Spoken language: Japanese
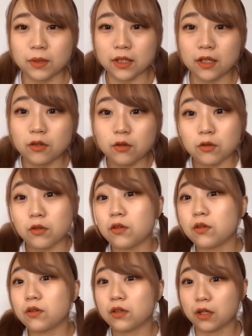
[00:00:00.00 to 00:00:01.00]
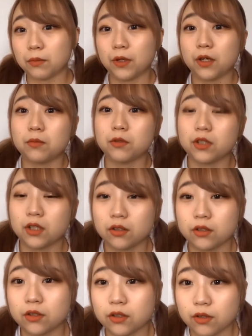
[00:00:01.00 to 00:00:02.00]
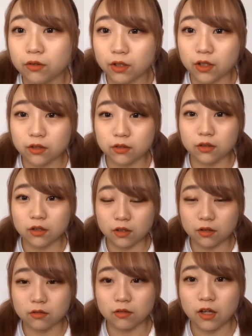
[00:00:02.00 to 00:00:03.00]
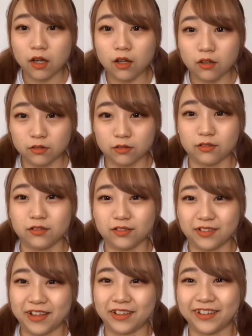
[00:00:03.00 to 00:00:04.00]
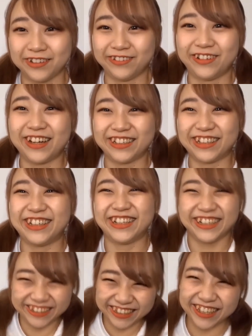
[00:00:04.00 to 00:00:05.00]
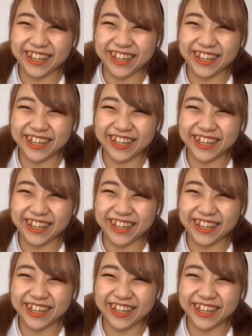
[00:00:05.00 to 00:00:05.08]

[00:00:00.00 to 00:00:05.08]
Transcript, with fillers: でこうカメラ持ってる人に言われるんだけどうできるかなって